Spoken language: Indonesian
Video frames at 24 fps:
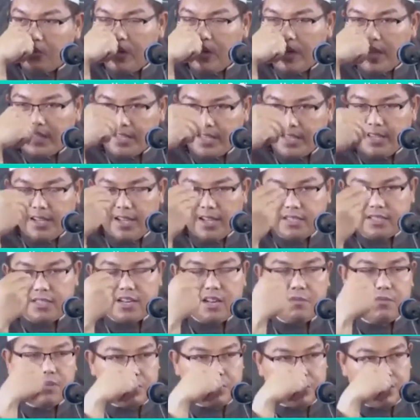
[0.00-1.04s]
tua, ya, saya dengar
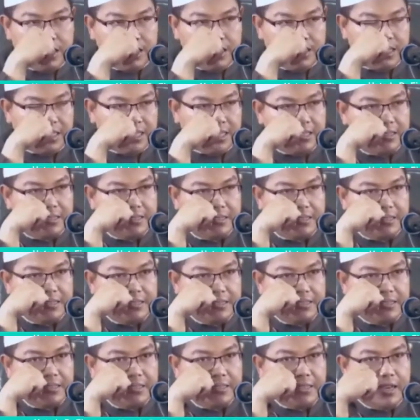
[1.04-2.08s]
ceramah seorang syekh.
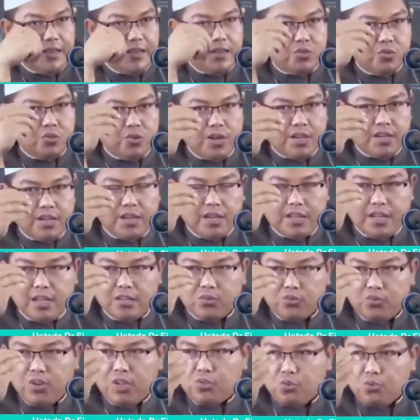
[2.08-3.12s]
Ada seorang kakek
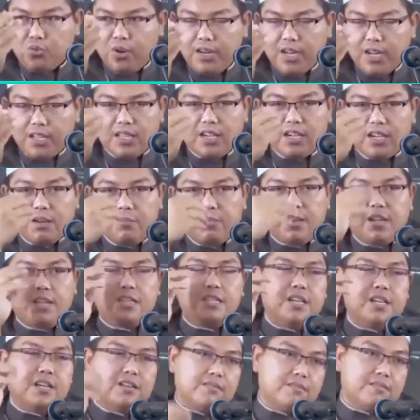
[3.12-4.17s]
sudah tua datang kepada
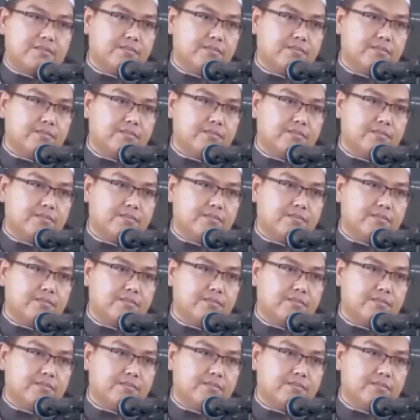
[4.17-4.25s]
dia.